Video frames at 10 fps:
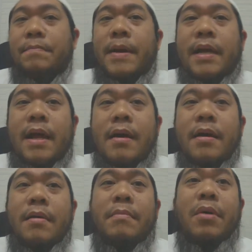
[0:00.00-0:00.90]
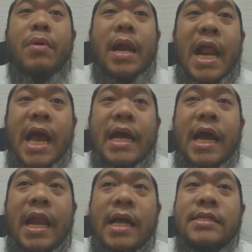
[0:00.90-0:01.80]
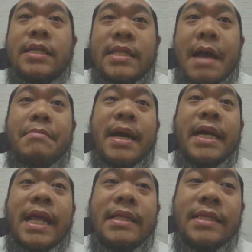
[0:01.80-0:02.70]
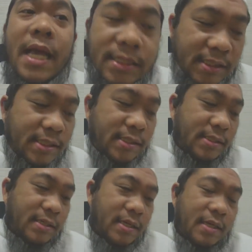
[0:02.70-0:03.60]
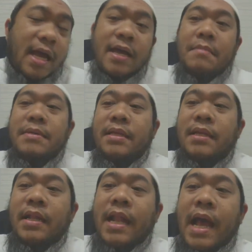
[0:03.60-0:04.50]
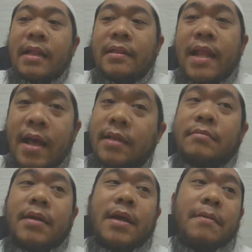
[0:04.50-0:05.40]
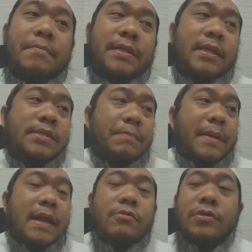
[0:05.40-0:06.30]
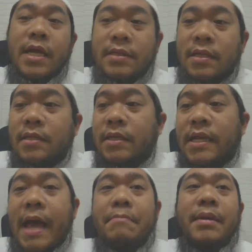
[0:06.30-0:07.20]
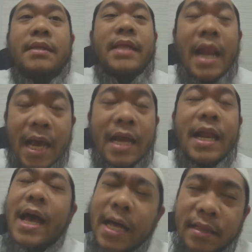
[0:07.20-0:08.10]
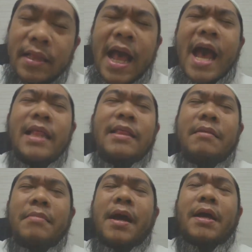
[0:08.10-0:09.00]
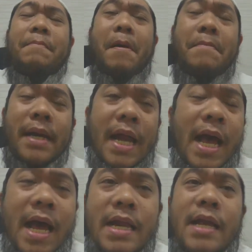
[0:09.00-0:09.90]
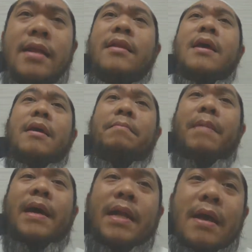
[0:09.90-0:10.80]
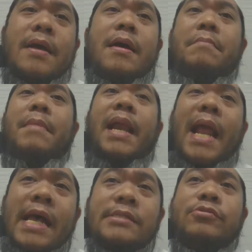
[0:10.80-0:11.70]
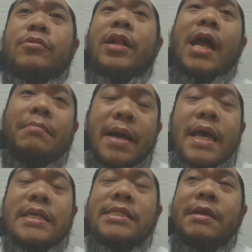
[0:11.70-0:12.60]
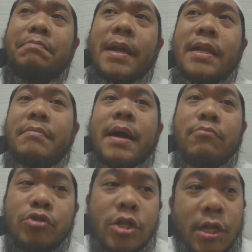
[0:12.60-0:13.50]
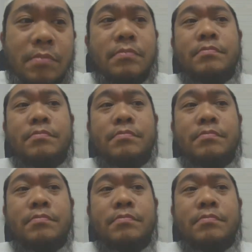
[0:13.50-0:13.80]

para mawala ka lang sa tamang landas. Gagamitin lahat-lahat mga kapatid sa panahon natin, ginamit talaga lahat-lahat ng mga kapamaraanan para malason lang mga isipan ng mga Muslim.